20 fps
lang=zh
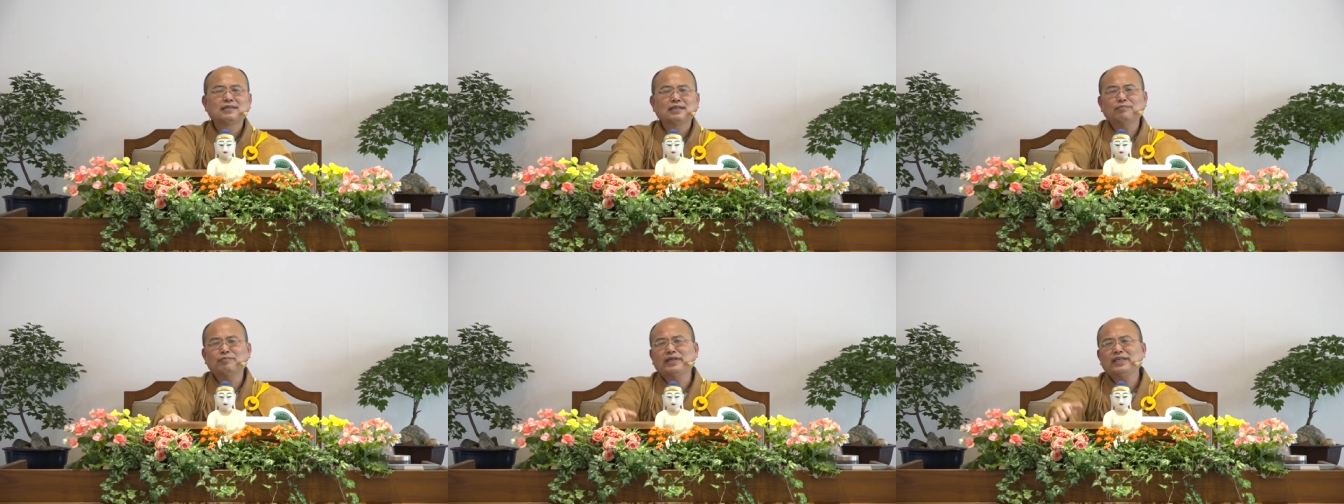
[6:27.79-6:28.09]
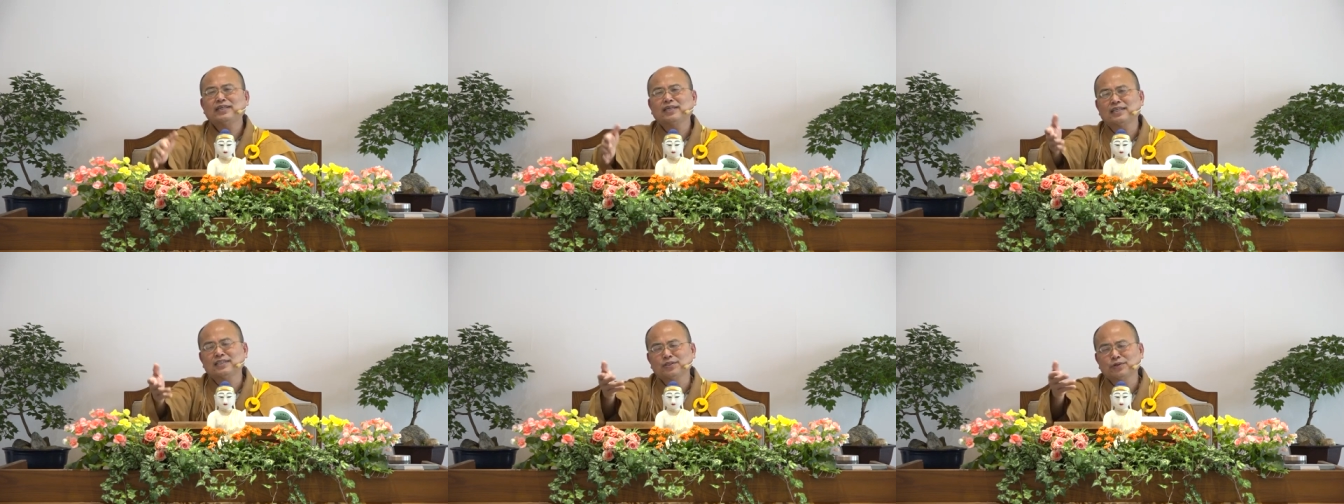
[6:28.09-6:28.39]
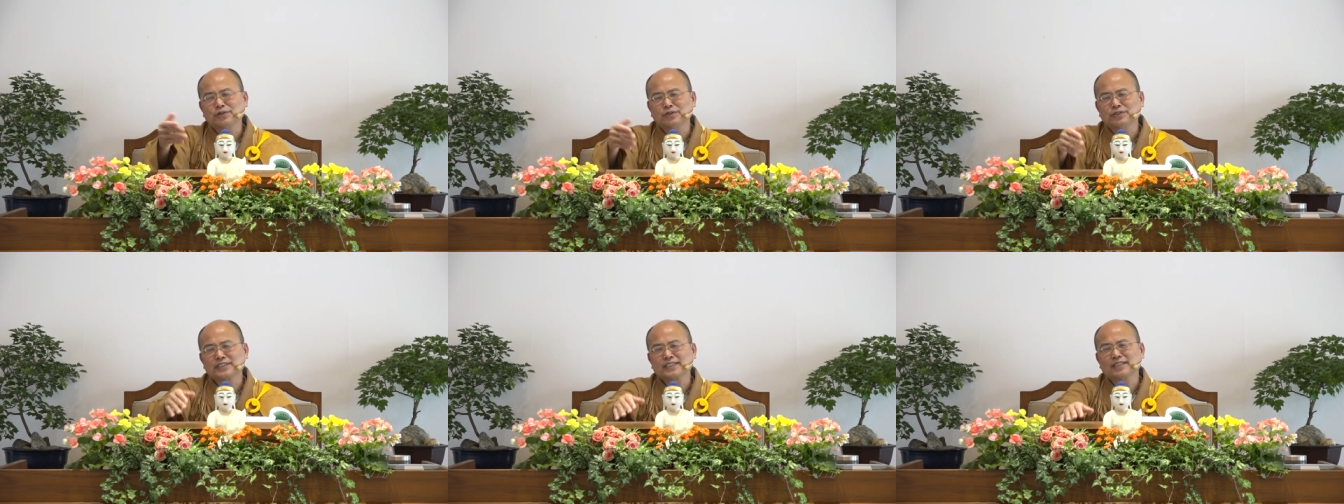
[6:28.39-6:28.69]
那每一个人
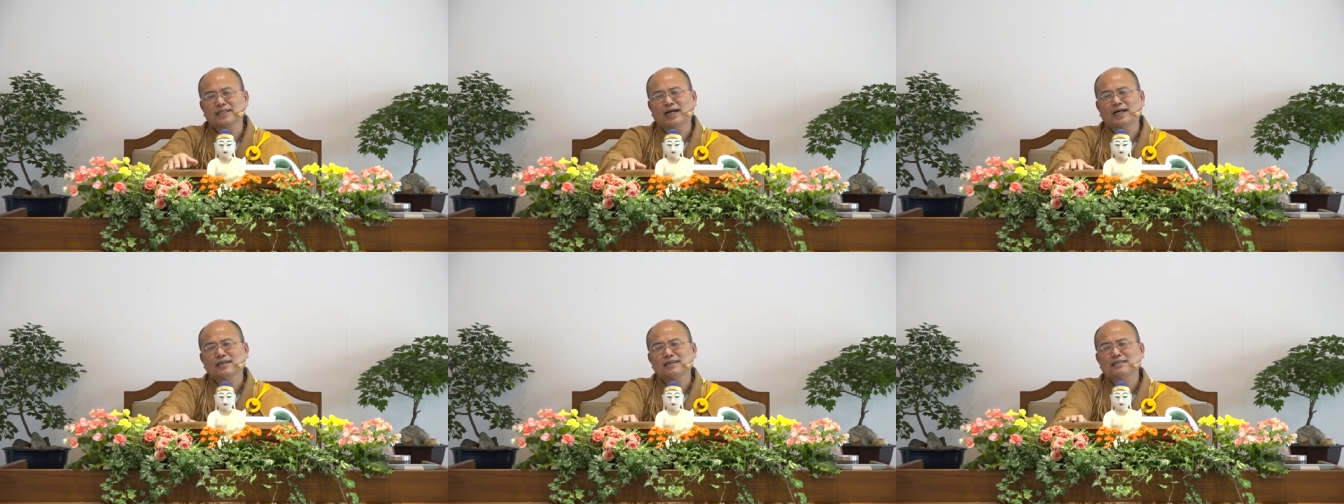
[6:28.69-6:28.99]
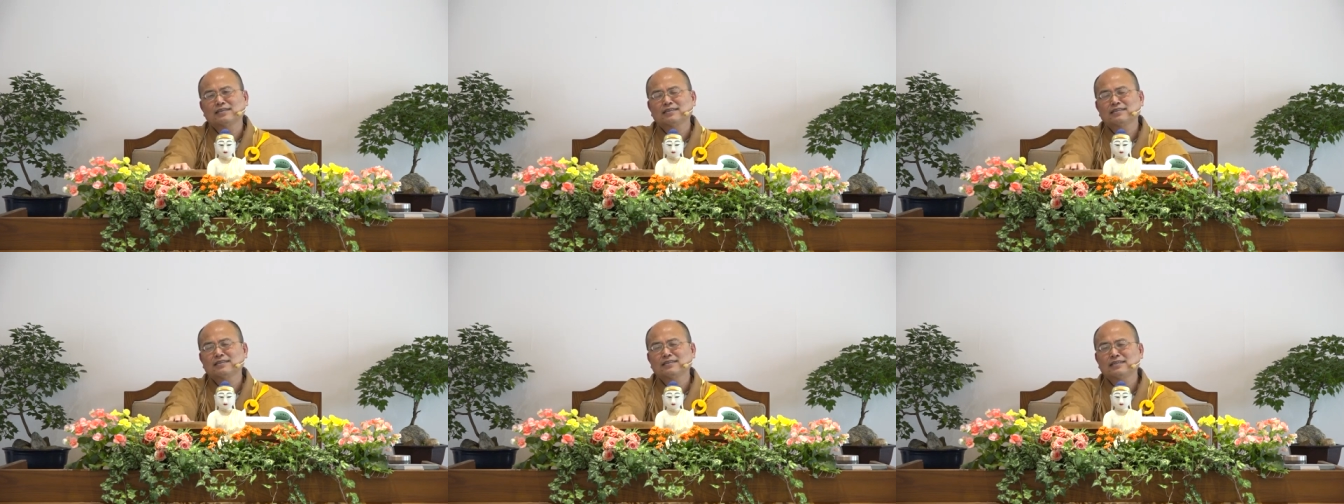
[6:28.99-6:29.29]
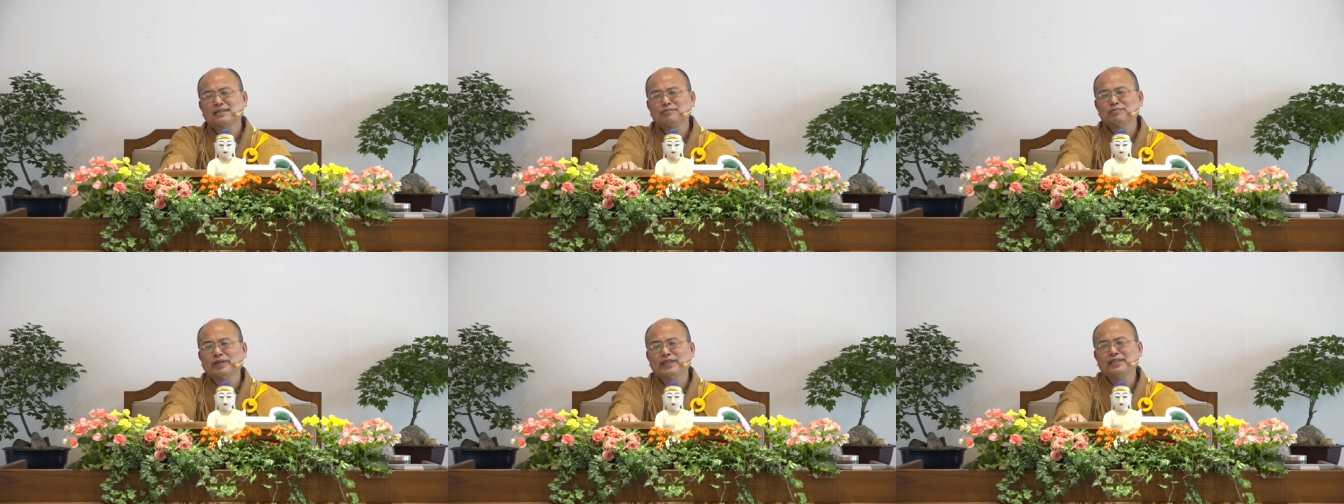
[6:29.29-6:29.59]
都有色啊，
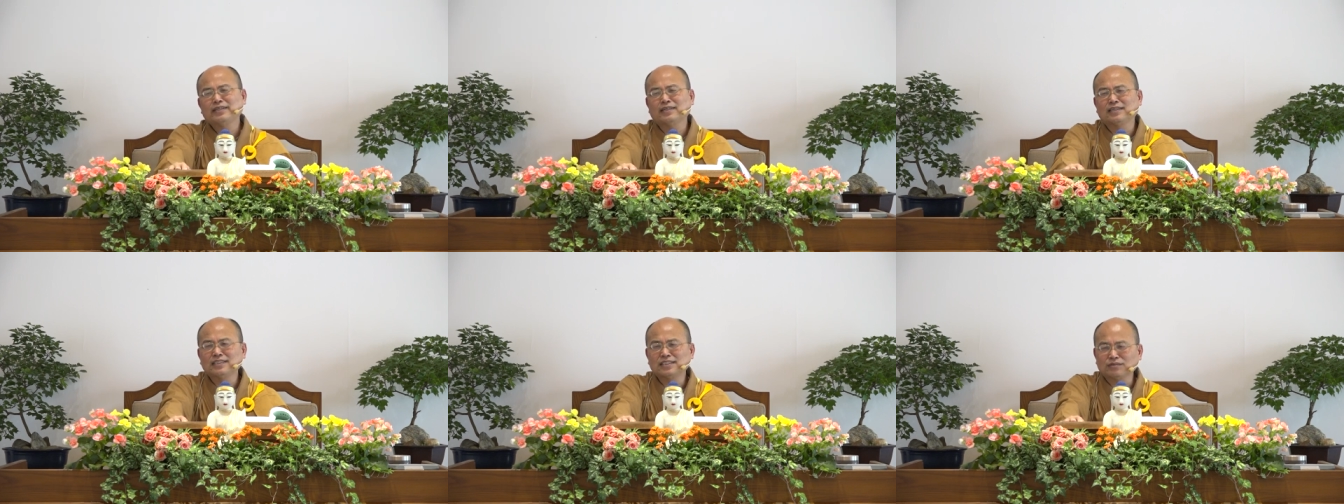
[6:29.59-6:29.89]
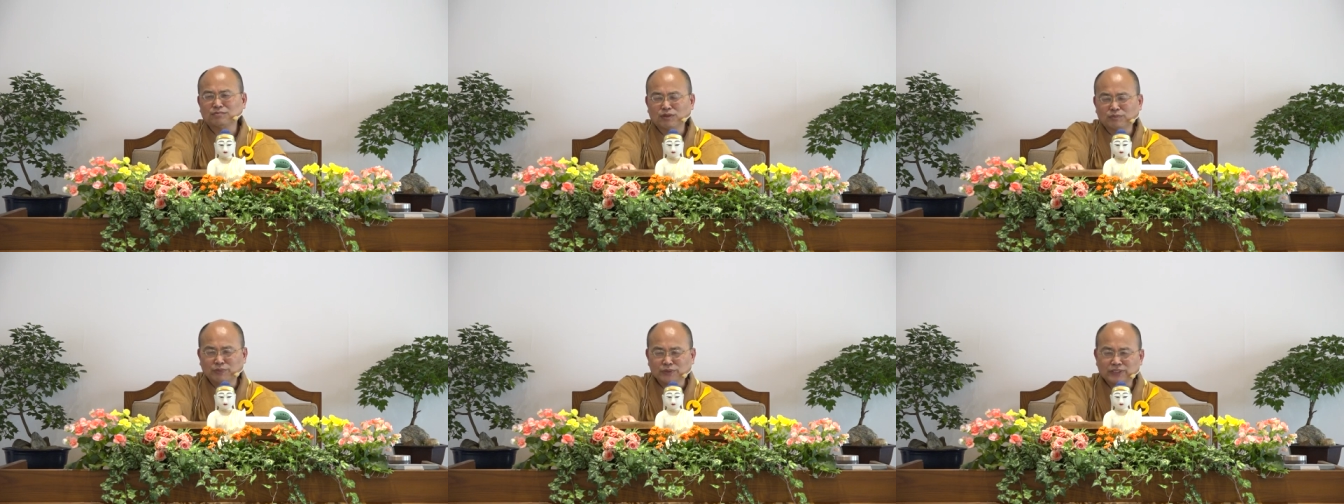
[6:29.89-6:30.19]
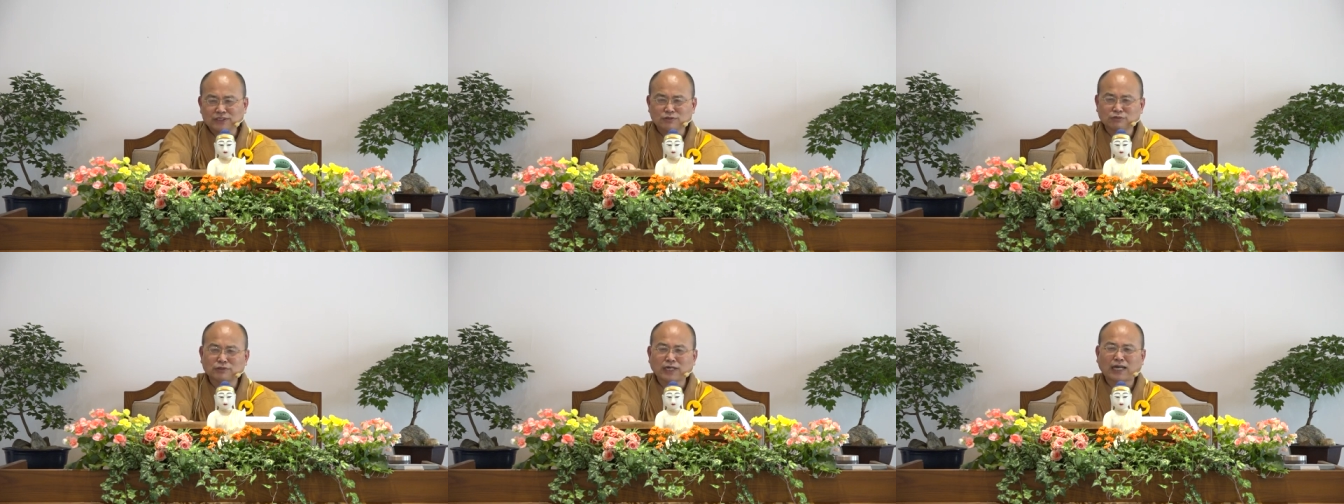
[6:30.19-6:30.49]
那每一个人怎么不
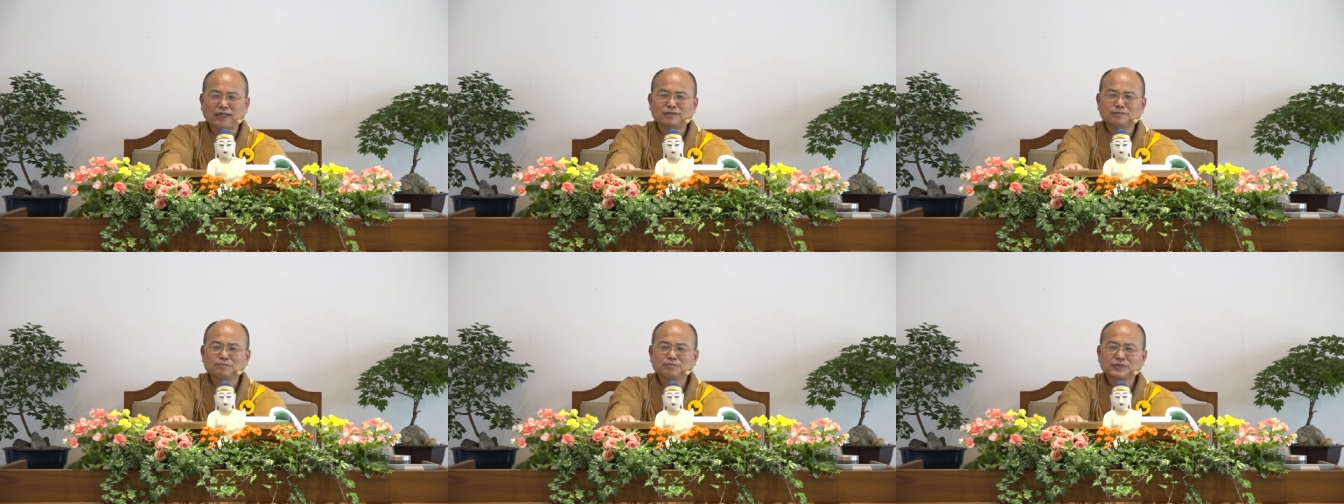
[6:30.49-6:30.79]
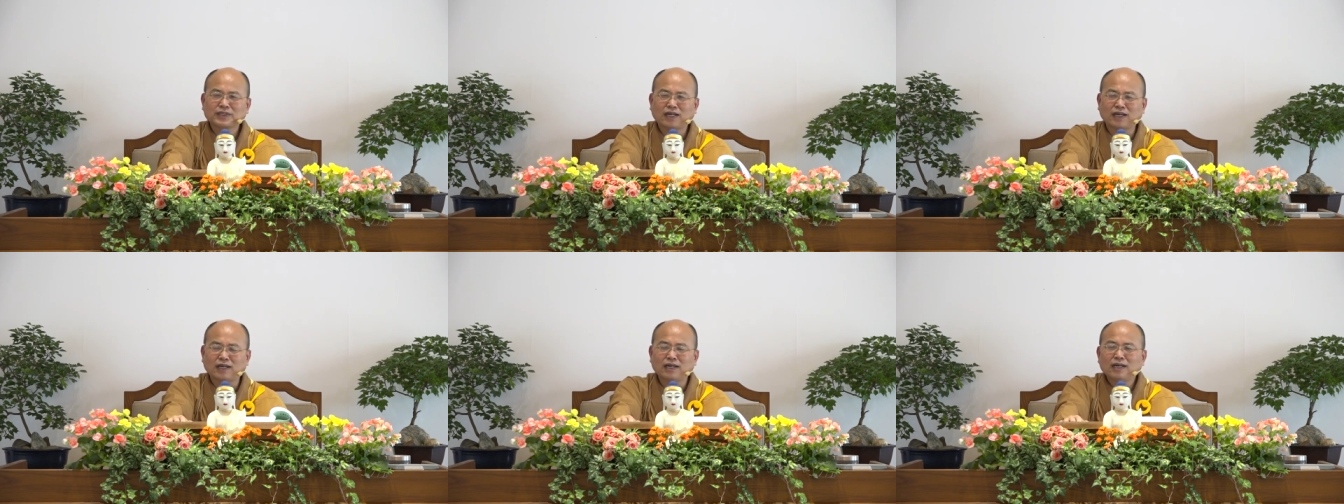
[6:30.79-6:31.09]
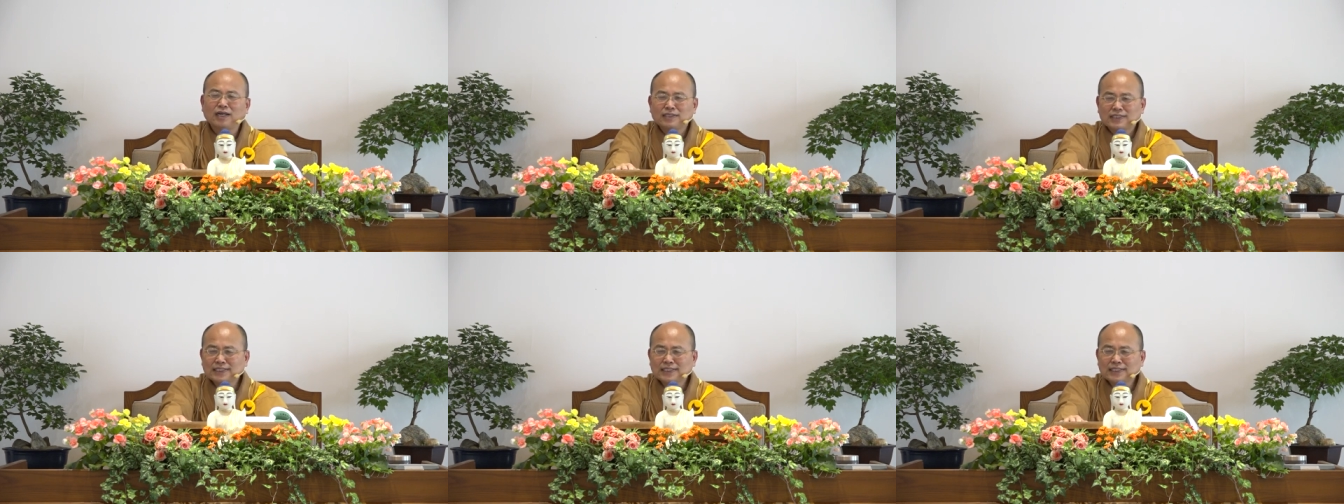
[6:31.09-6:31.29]
是如来啊？